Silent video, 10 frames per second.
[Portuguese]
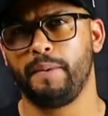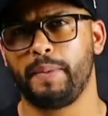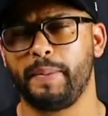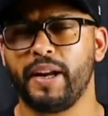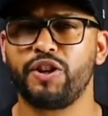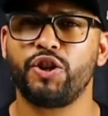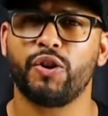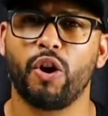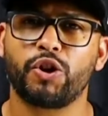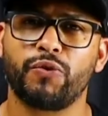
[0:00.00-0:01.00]
Primeiro a gente
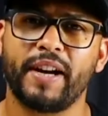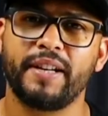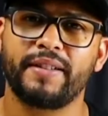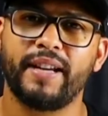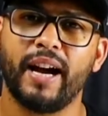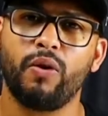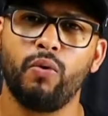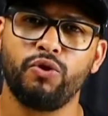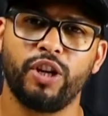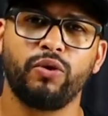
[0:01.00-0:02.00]
lógico vai iniciar com o
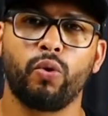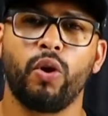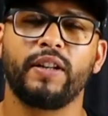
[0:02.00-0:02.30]
diretor da